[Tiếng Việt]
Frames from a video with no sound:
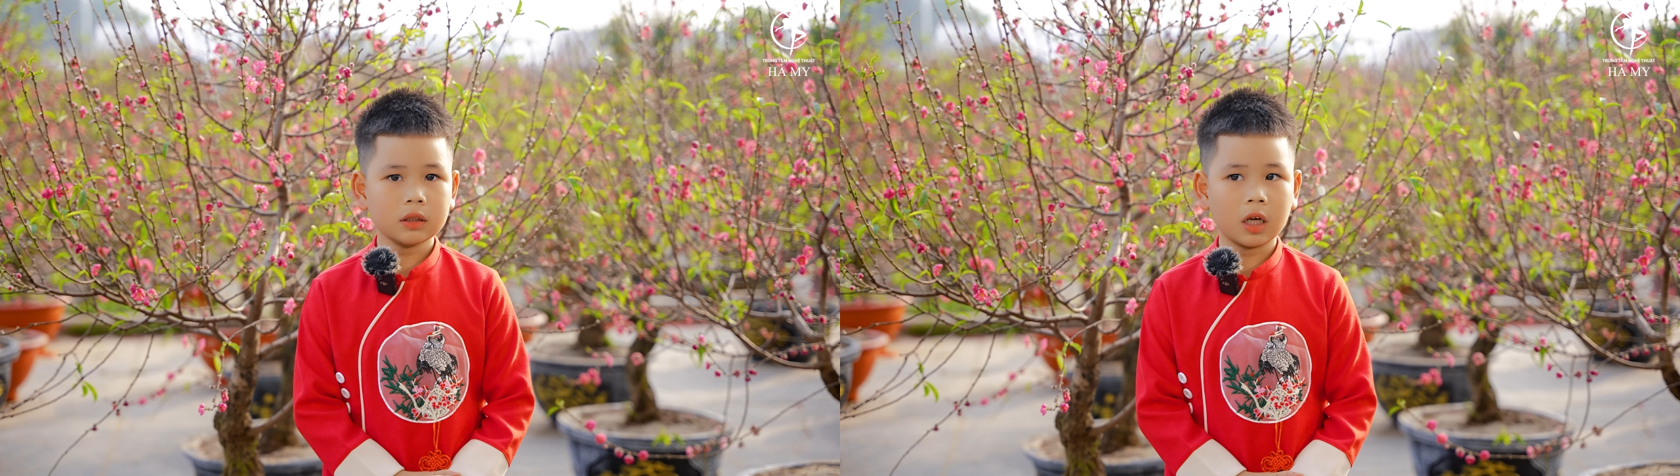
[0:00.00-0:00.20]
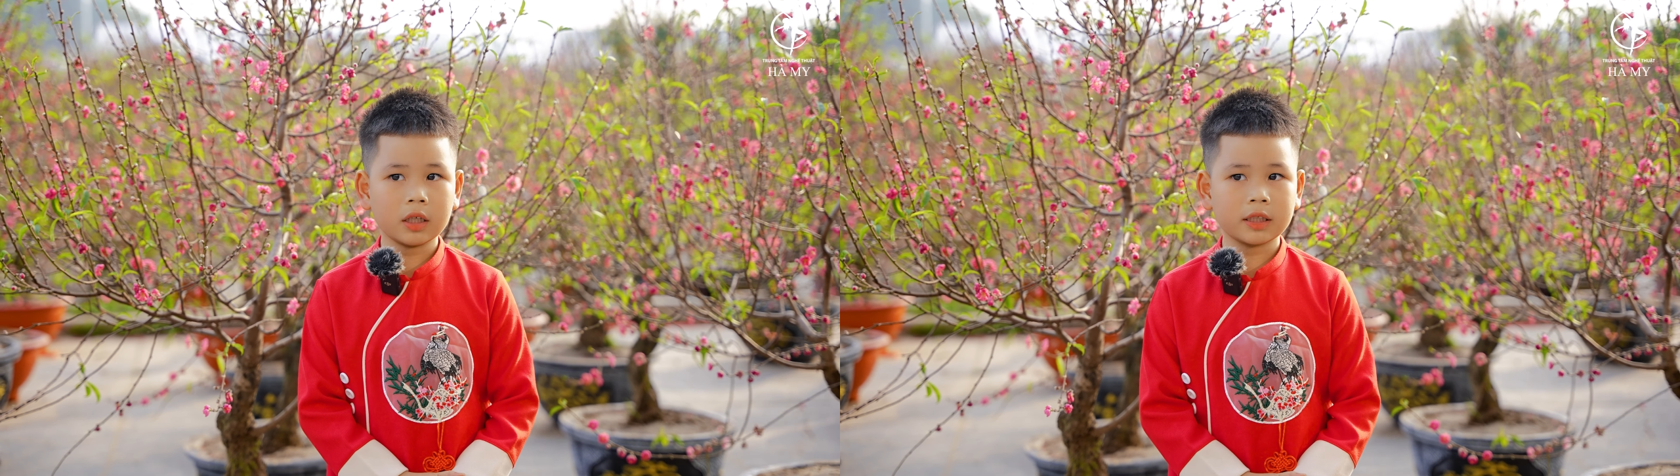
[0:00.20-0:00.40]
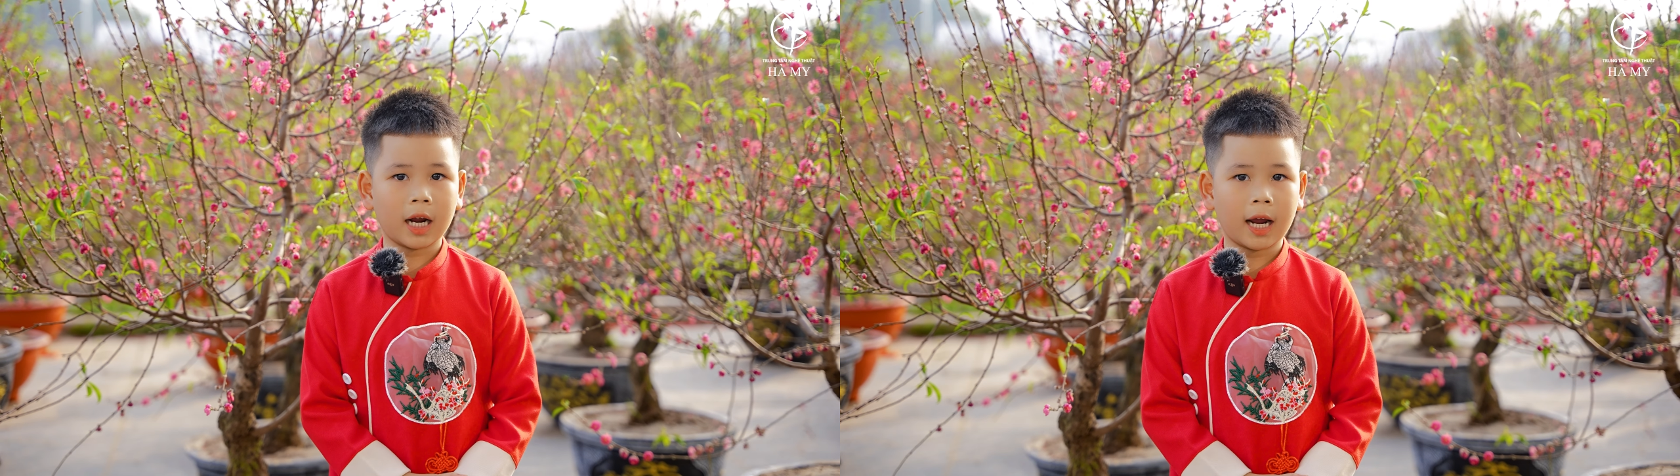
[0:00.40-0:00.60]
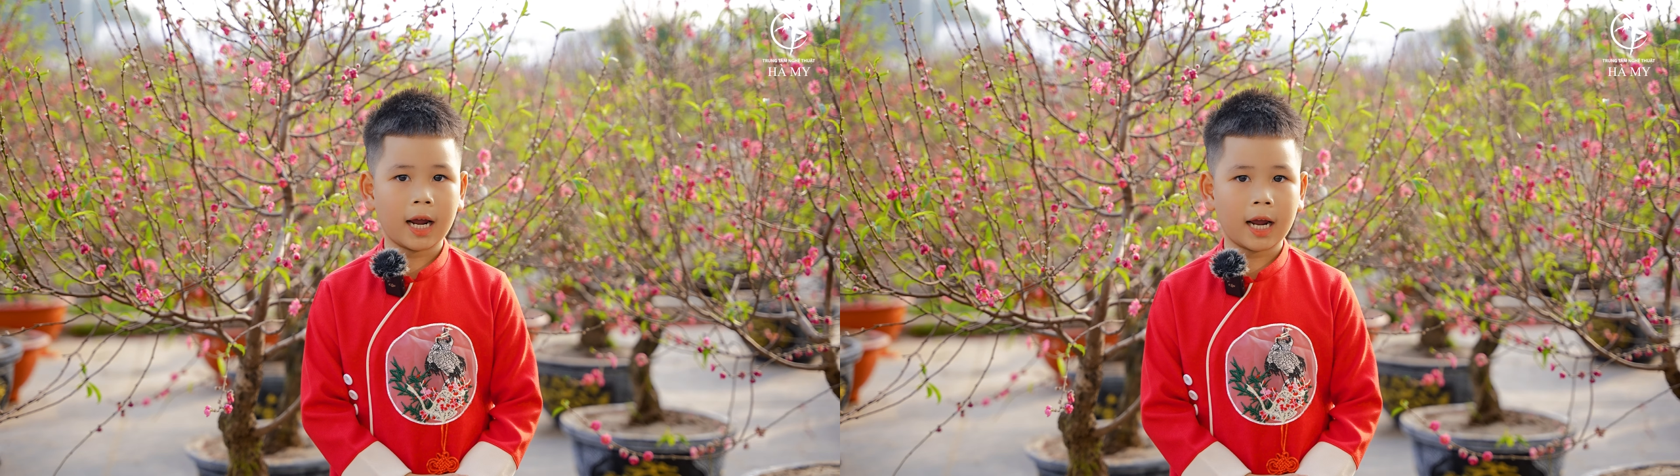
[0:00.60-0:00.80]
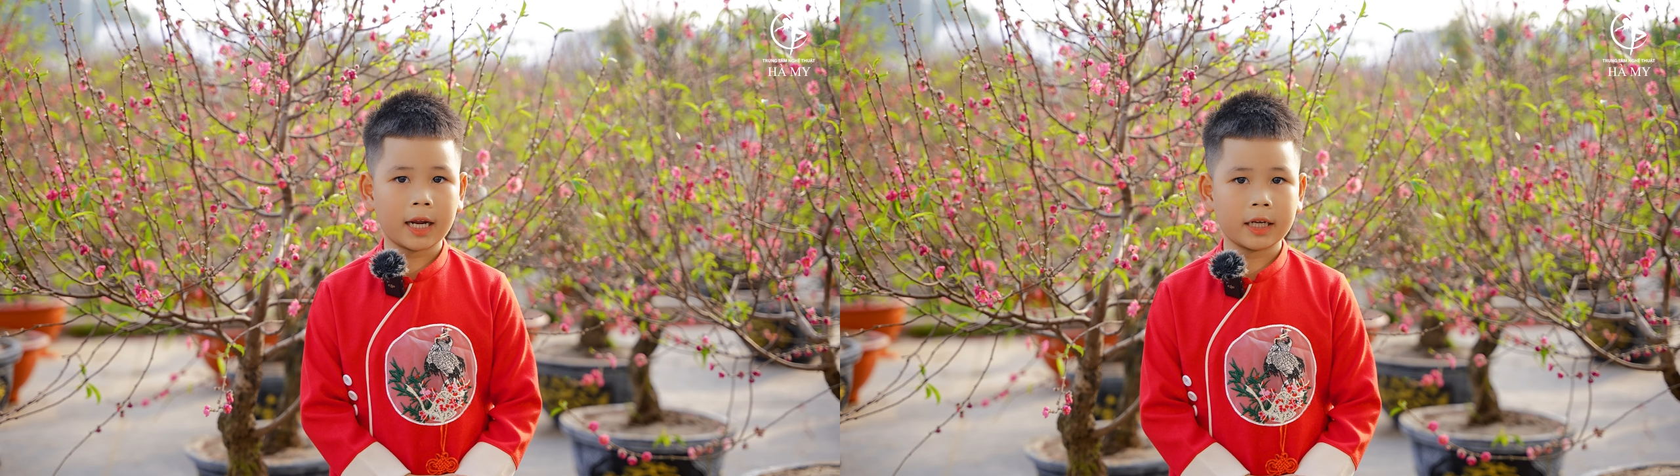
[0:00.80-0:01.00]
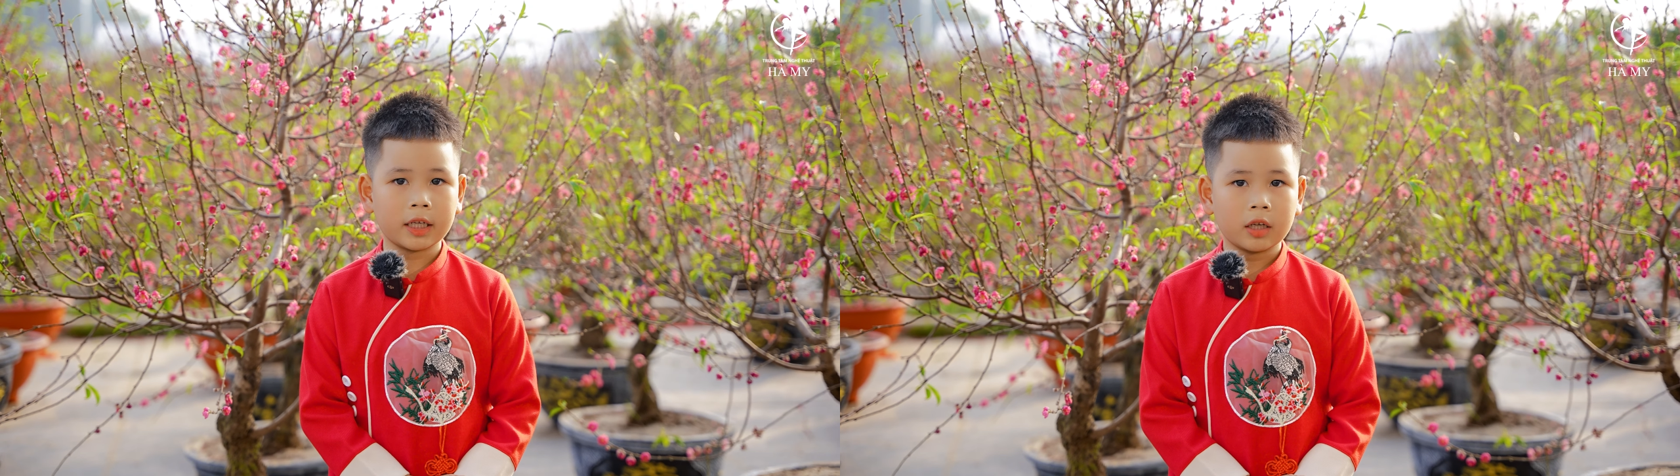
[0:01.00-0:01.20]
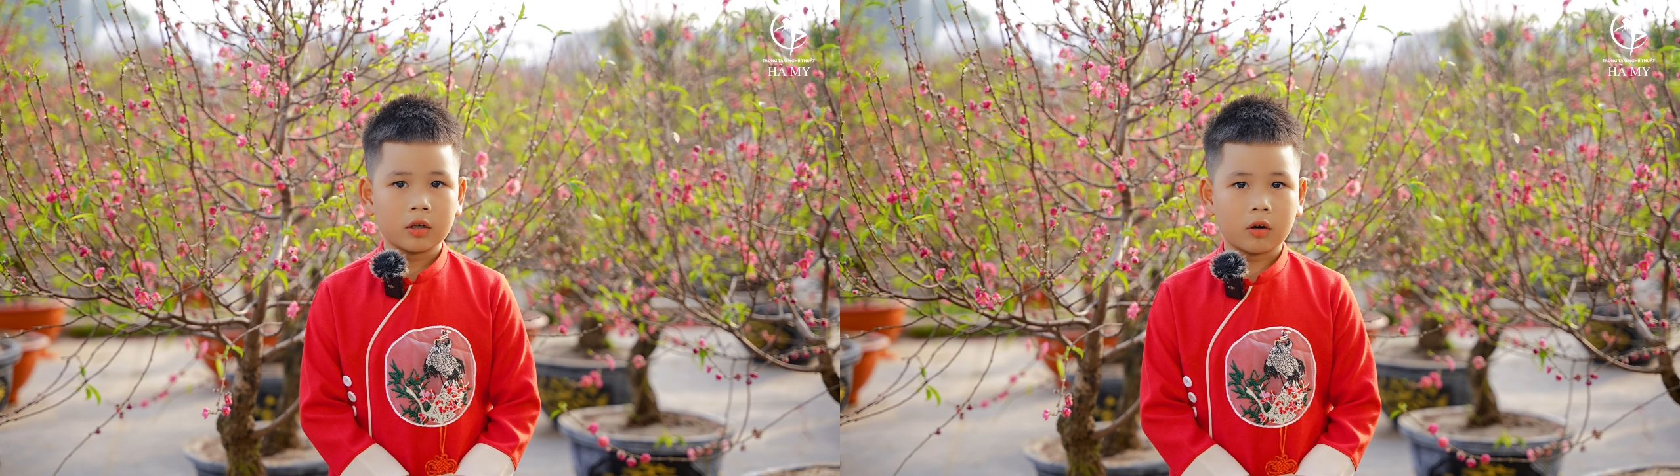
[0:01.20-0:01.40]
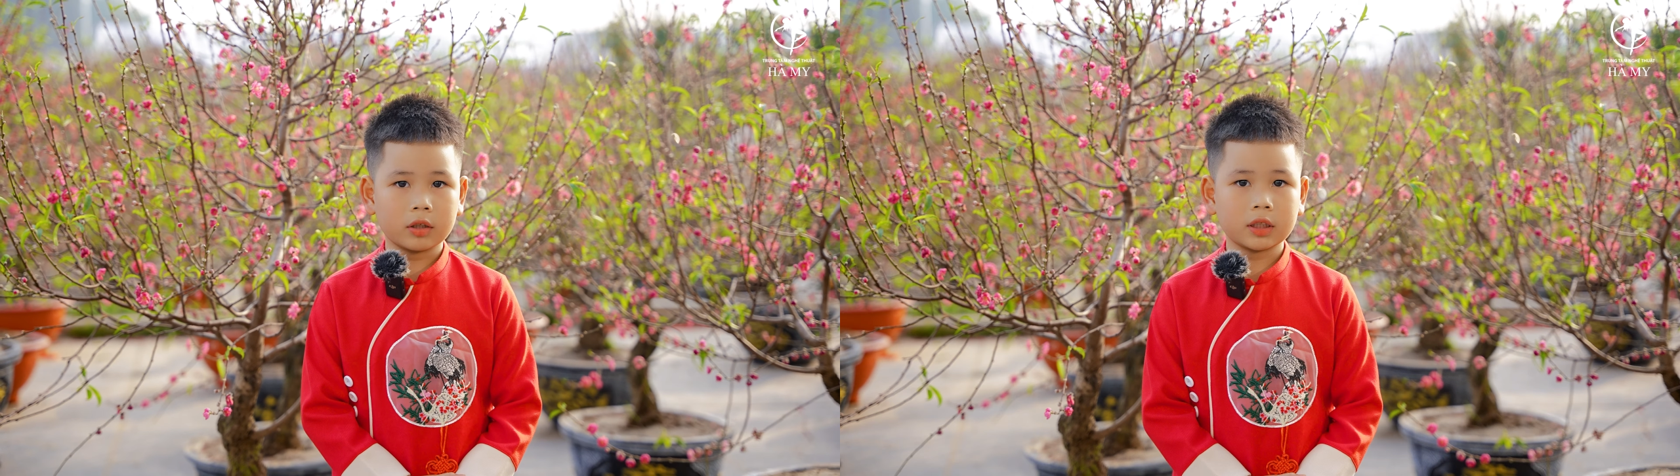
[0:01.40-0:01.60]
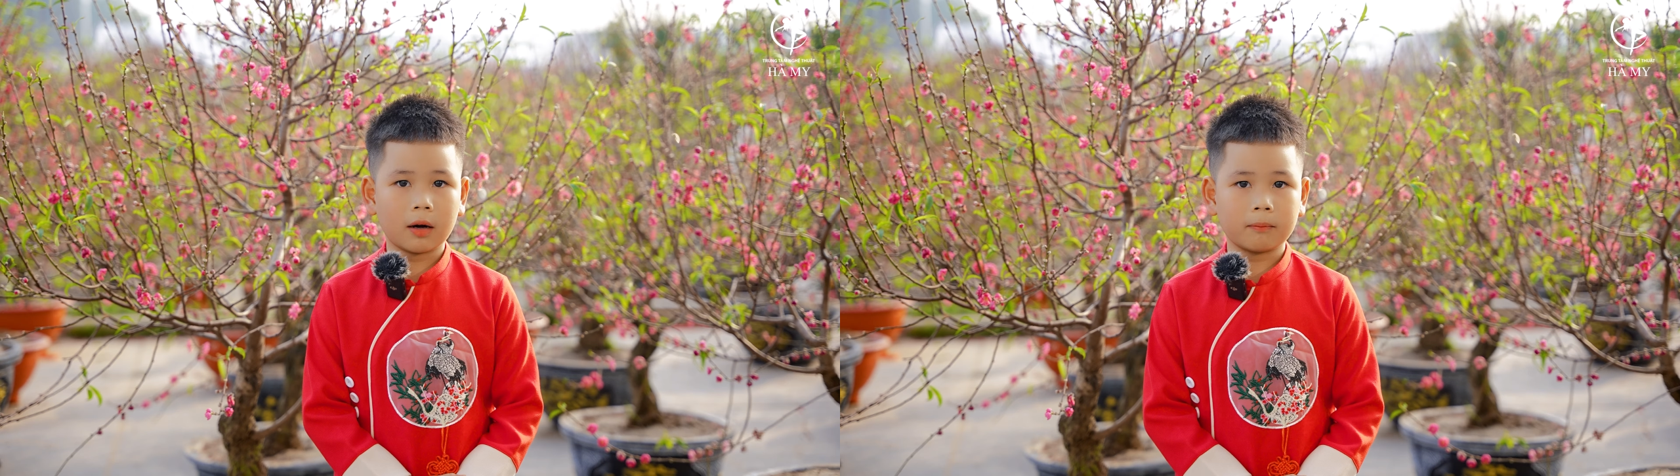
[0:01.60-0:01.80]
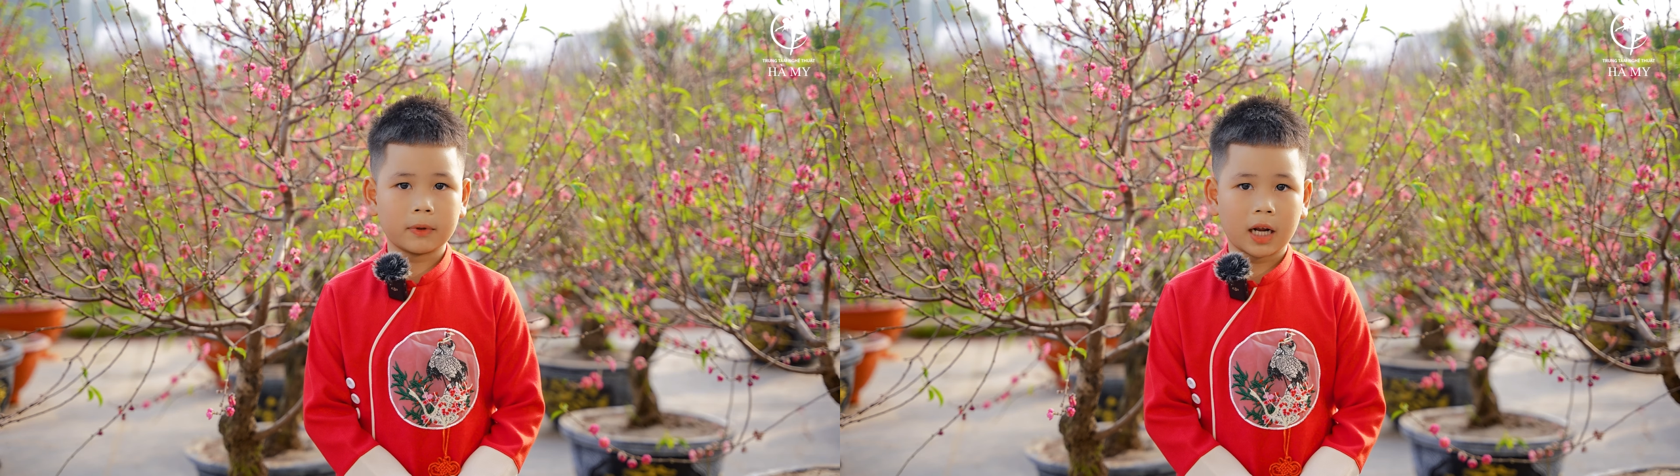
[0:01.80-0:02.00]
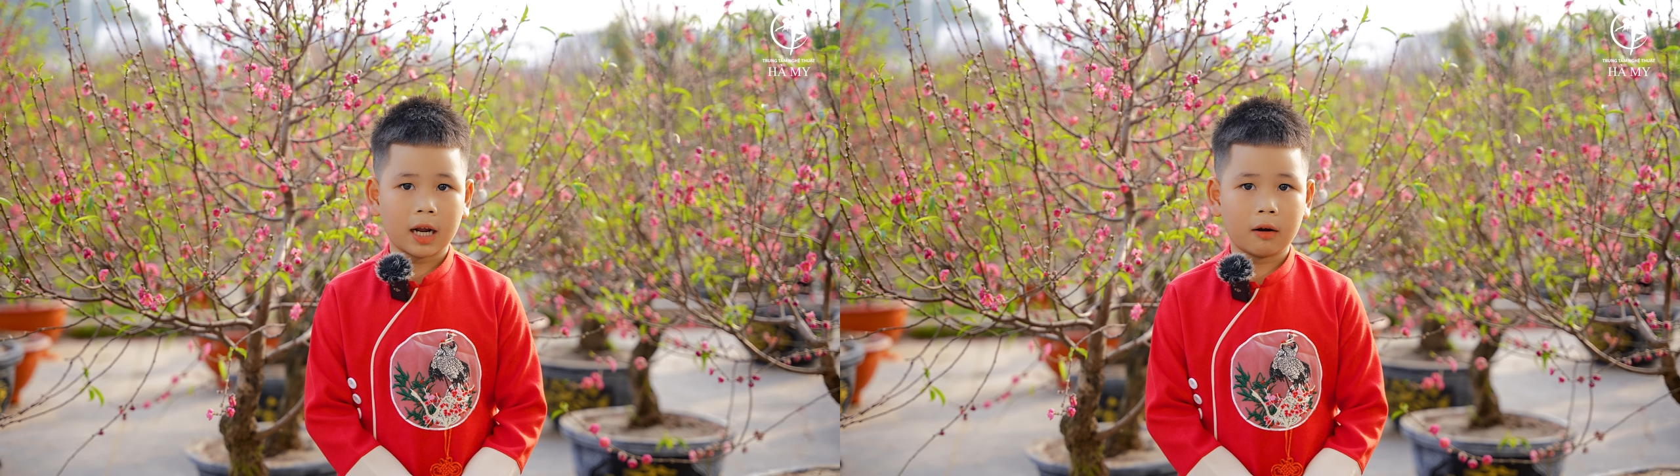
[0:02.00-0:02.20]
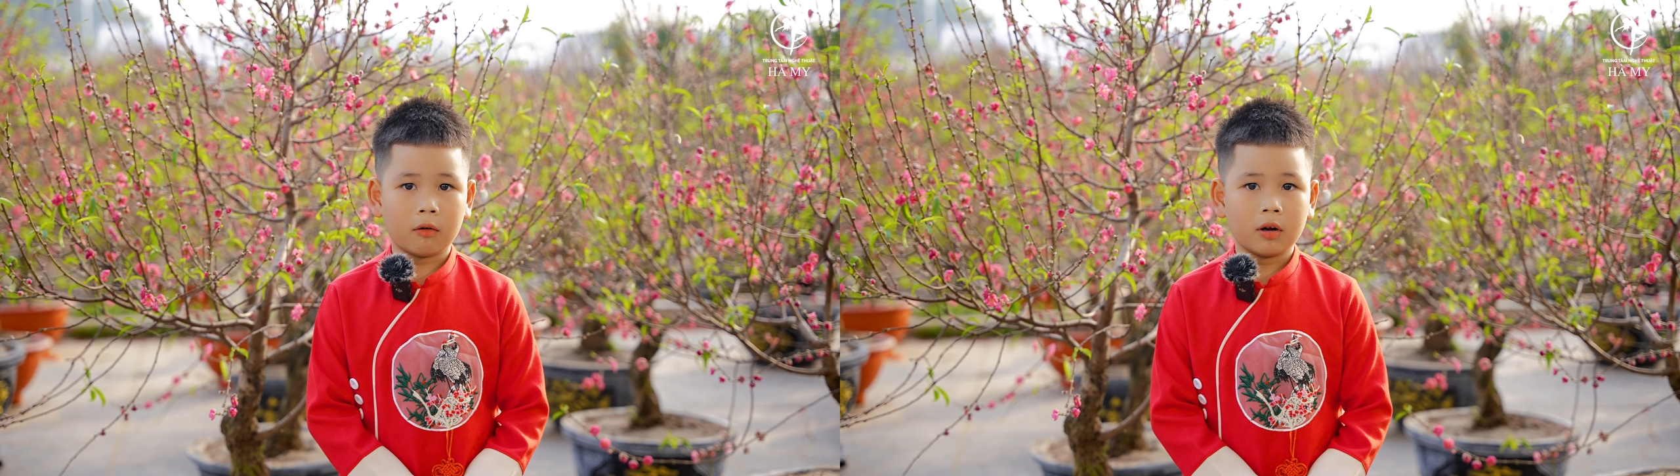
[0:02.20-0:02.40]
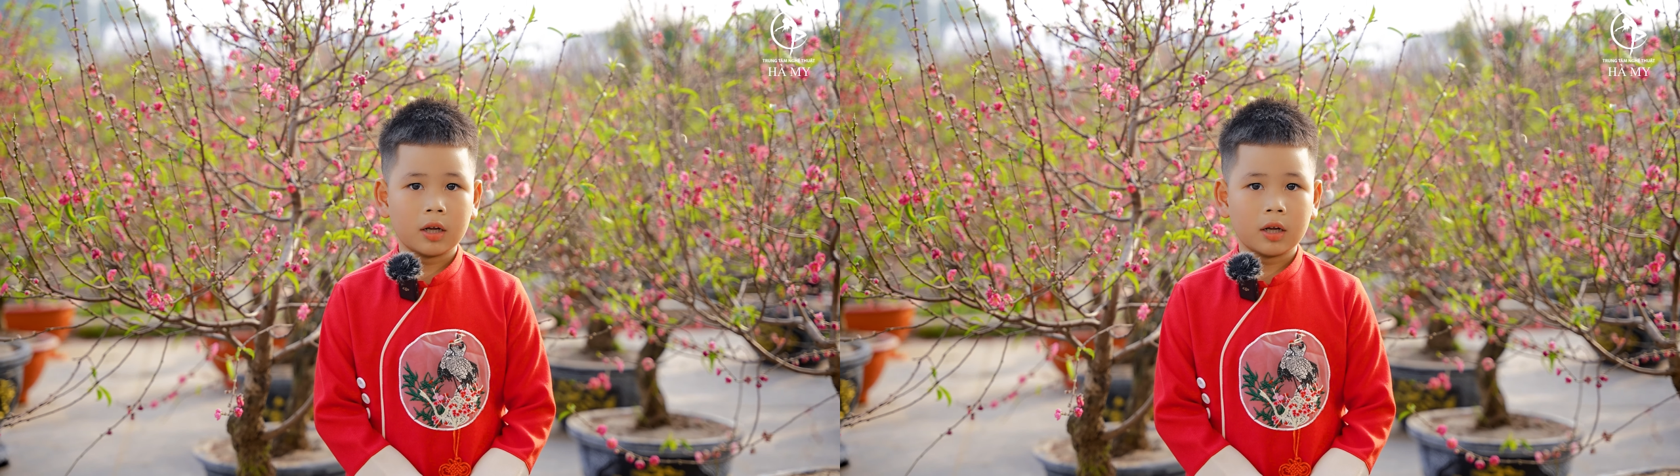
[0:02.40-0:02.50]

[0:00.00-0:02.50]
Dân nhà ai có trồng đào